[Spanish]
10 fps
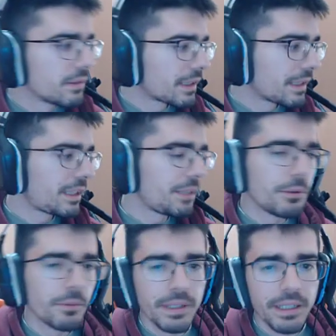¿Qué
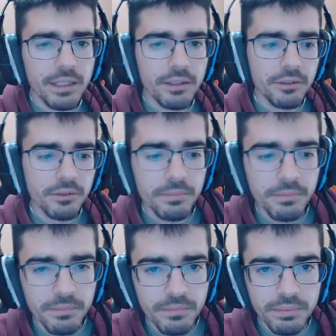tipo veneno?
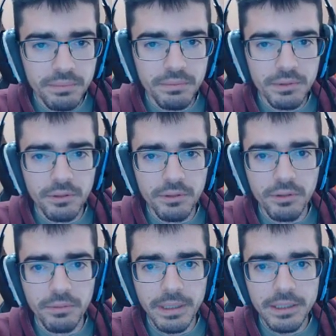No, no,
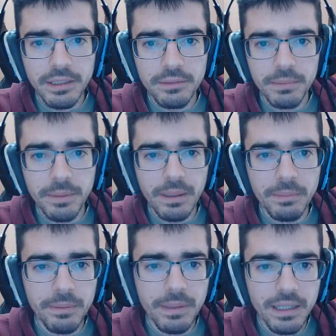no, va a ser... Me va,
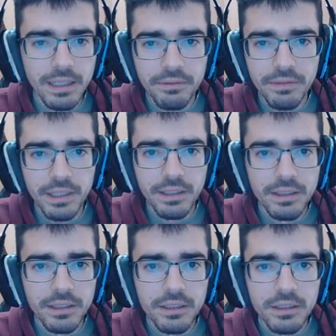me va, F.
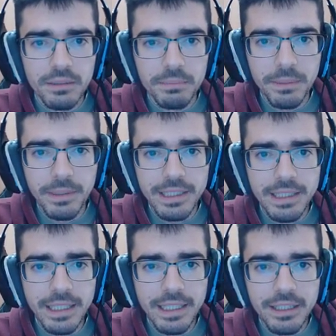Primer
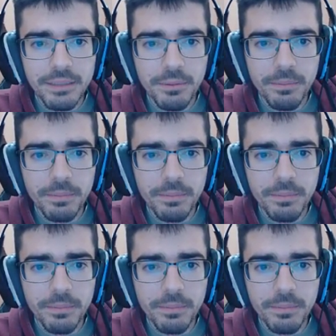ataque tipo